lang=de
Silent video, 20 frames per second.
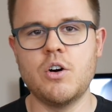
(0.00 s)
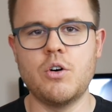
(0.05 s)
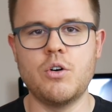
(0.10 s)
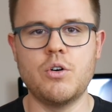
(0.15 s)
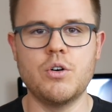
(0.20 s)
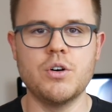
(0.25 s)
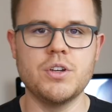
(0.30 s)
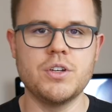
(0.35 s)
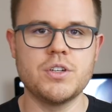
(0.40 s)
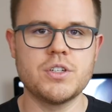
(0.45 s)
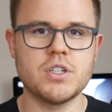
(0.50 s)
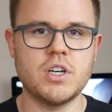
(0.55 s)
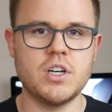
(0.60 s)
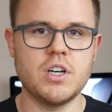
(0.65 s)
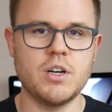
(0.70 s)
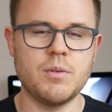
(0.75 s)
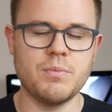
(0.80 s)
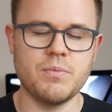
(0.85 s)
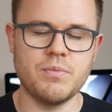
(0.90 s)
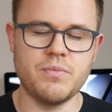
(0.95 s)
Und
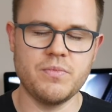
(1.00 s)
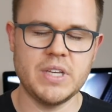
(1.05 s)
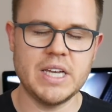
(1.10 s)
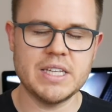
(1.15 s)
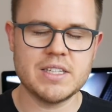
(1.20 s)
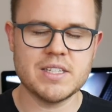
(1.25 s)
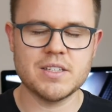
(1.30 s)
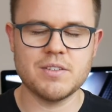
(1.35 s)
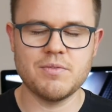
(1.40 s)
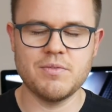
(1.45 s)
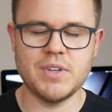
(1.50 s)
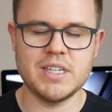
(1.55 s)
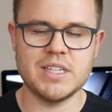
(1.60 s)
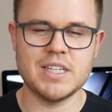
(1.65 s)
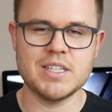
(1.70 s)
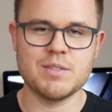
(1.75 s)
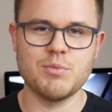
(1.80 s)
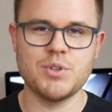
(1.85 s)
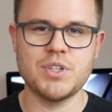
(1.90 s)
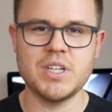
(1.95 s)
ähm, jetzt, wenn
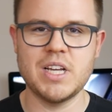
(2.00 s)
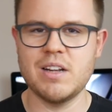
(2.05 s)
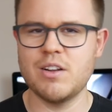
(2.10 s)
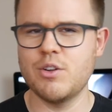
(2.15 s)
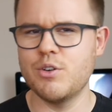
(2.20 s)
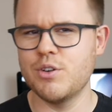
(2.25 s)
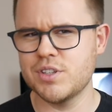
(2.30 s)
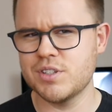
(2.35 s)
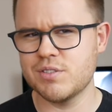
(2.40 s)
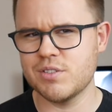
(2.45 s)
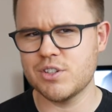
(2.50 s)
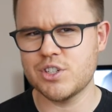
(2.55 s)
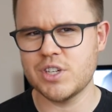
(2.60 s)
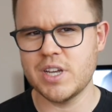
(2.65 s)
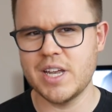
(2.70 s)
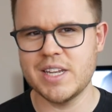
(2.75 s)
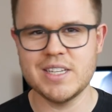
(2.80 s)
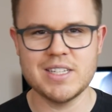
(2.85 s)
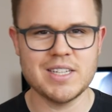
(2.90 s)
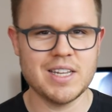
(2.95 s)
das Modell
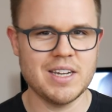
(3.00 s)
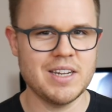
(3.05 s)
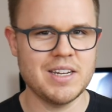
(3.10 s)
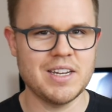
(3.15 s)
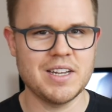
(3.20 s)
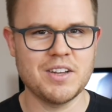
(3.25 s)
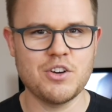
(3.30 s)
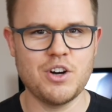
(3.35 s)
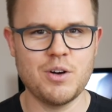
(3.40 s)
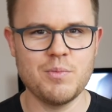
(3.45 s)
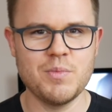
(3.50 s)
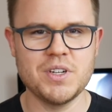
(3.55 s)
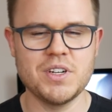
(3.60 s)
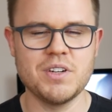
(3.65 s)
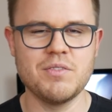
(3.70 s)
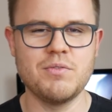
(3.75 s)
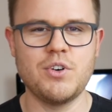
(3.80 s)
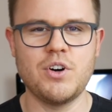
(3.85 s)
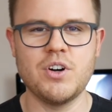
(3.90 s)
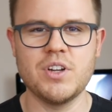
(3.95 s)
höchstwahrscheinlich dann in den
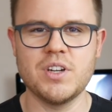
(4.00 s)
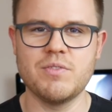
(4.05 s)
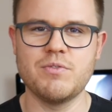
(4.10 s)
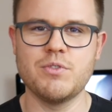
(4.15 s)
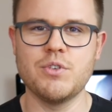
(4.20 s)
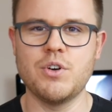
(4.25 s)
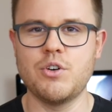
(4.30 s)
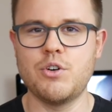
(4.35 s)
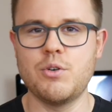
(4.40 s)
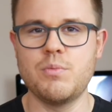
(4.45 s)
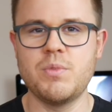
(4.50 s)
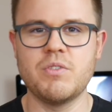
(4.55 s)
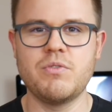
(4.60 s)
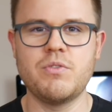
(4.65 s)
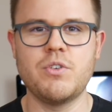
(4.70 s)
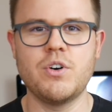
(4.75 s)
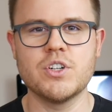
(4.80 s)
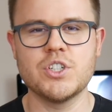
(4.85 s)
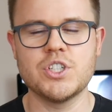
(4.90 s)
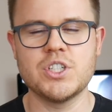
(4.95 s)
kommenden Wochen für Europa
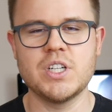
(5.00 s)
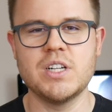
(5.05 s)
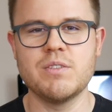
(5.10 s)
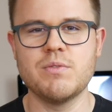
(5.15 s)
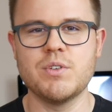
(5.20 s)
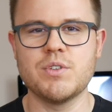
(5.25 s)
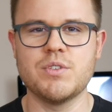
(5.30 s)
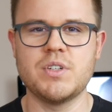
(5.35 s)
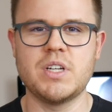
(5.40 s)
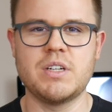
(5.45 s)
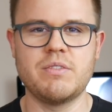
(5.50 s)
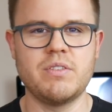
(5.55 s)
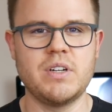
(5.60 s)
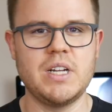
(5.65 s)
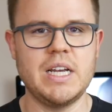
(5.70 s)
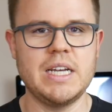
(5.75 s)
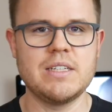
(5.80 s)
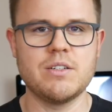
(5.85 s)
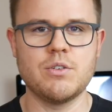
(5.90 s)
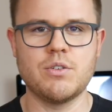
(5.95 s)
vorgestellt wird und dann
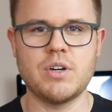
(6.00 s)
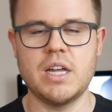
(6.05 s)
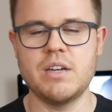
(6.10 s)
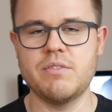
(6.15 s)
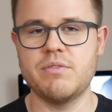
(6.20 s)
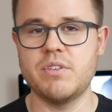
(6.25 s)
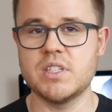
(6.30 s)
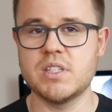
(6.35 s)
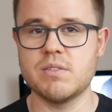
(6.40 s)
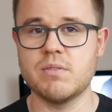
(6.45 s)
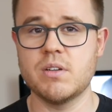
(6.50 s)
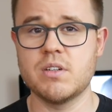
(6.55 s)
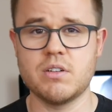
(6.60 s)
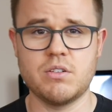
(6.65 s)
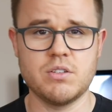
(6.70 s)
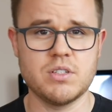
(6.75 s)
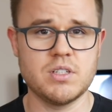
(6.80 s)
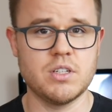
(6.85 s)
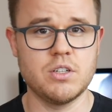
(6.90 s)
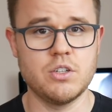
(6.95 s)
vielleicht auch Anfang
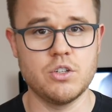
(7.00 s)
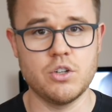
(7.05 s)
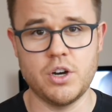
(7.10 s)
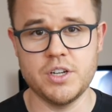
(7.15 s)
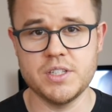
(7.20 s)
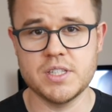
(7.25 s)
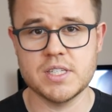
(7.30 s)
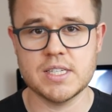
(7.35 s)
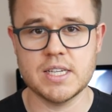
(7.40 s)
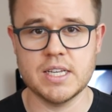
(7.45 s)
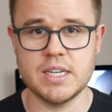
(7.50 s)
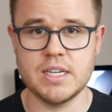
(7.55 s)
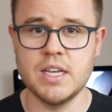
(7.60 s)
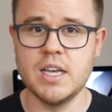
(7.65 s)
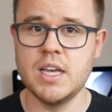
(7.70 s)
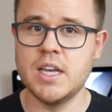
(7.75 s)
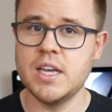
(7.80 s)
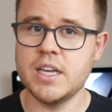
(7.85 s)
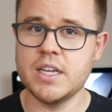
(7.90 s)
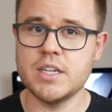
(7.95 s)
2019
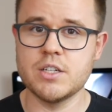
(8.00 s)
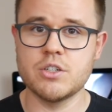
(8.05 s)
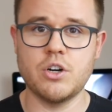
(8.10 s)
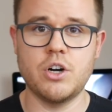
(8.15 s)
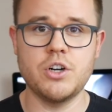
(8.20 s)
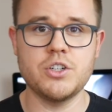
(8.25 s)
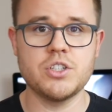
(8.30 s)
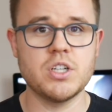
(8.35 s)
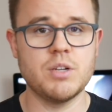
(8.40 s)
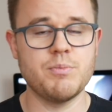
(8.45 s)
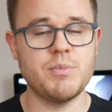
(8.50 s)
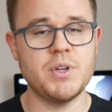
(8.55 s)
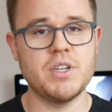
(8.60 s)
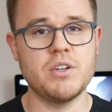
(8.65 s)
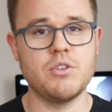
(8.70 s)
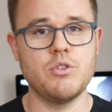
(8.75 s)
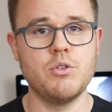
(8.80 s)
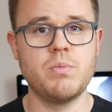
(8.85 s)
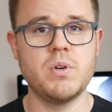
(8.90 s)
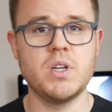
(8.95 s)
in Deutschland bei
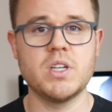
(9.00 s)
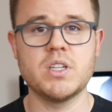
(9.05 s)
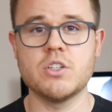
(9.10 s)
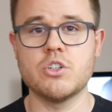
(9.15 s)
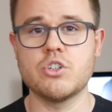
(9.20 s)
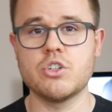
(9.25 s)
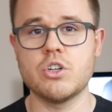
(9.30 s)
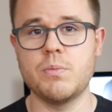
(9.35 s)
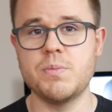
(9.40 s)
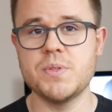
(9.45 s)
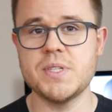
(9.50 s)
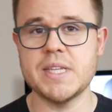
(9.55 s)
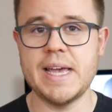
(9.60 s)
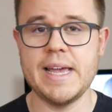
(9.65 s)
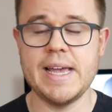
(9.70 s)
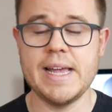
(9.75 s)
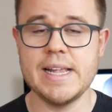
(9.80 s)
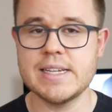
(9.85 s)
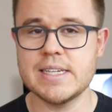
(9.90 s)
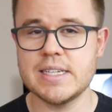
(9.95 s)
den üblichen Shops
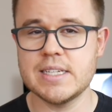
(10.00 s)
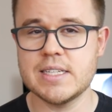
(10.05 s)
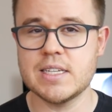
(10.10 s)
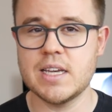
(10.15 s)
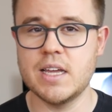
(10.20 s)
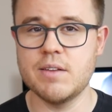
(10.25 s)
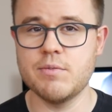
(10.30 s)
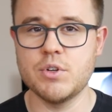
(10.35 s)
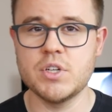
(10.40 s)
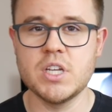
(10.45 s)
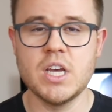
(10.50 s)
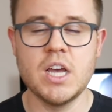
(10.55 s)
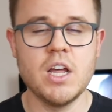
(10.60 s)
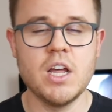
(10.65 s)
erhältlich sein wird,